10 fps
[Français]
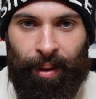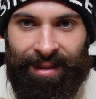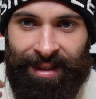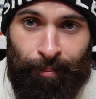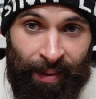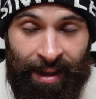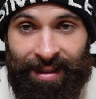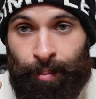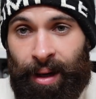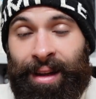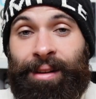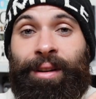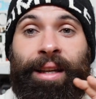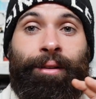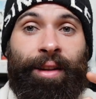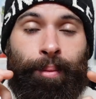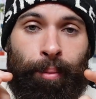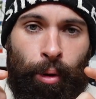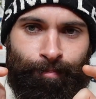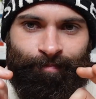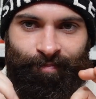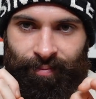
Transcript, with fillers: précis. C'est pareil, il va y avoir des moments.